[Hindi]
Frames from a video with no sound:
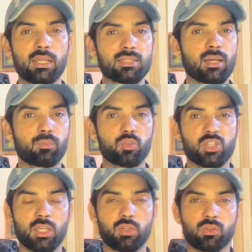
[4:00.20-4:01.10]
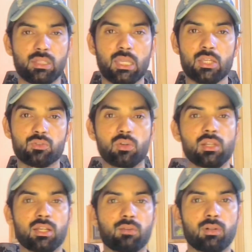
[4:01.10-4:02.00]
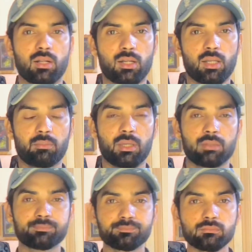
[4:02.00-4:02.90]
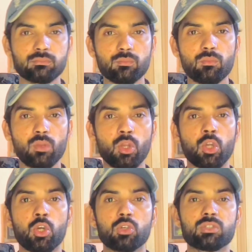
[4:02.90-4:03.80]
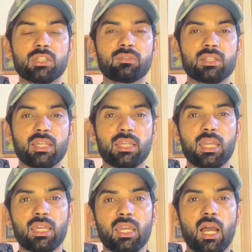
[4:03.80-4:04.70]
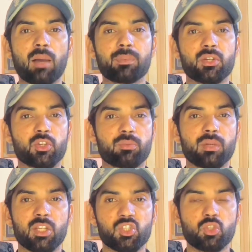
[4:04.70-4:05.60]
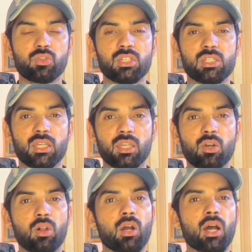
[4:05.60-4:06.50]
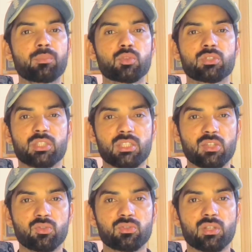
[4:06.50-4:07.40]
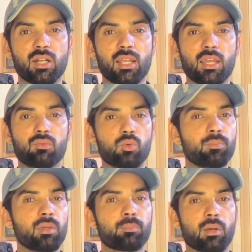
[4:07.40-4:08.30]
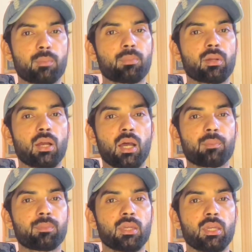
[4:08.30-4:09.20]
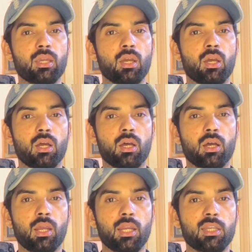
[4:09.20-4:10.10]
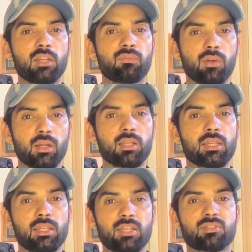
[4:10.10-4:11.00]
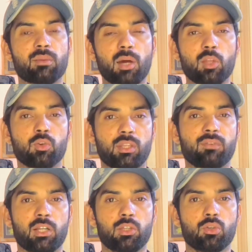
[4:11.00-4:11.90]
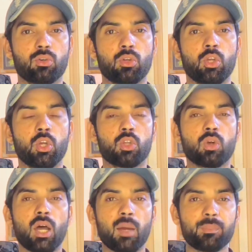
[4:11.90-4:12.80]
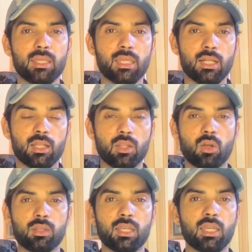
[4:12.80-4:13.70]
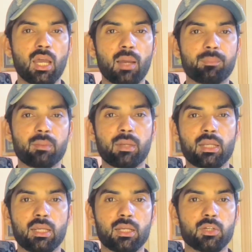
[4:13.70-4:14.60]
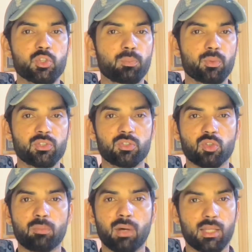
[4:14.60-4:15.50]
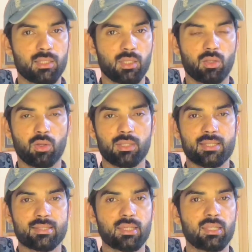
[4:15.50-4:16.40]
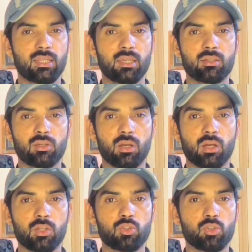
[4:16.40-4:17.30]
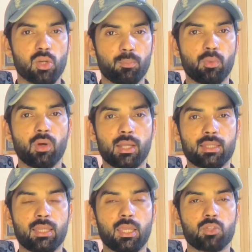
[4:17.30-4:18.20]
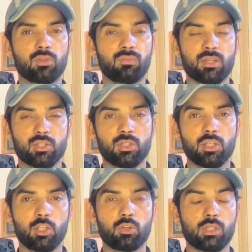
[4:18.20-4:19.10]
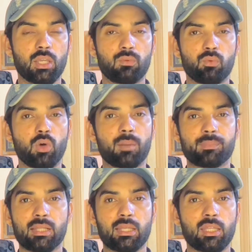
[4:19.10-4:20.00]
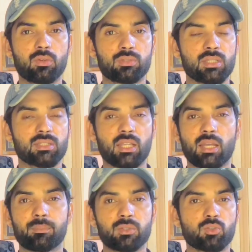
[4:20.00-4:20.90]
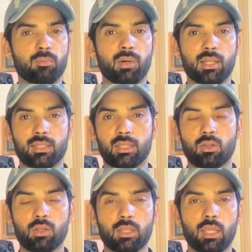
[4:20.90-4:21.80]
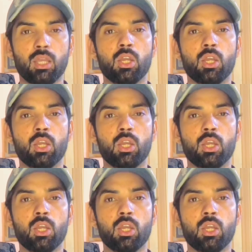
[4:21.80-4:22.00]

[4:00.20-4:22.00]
डेज़ आपको चाहिए होते हैं इसको रिकवर करने में उसकी वजह यह है कि आपकी ट्रीटमेंट अच्छी होनी चाहिए और आप जो चीज़ें यूज़ कर रहे हैं वो भी प्रॉपर आपकी एंटी फंगल के लिए इस्तेमाल होने वाली हो तो आपने क्या करना होता है कि आपने मेडिकेटेड शैम्पू से इसको बात देना होता है स्किन के जो शैम्पू आते हैं जो इन्फेक्शन के लिए होते हैं वो आपने लेना है उसके साथ आपने इसको बात देना होता है